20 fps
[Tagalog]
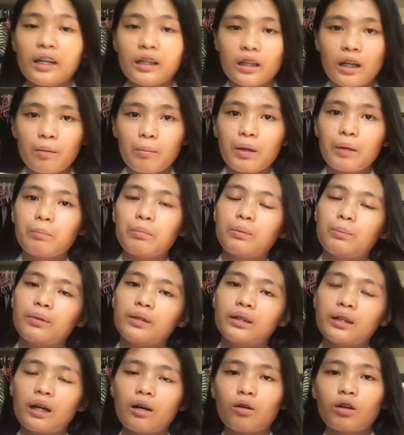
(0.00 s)
ngayon naman
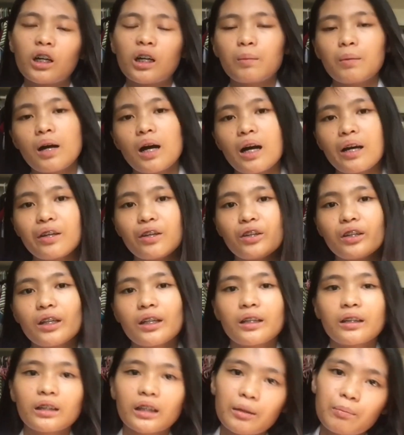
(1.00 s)
bibigyan ko naman kayo
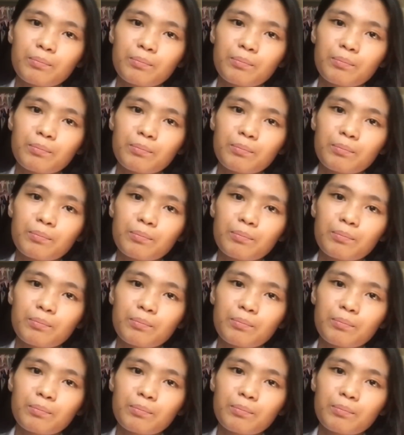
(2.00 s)
ng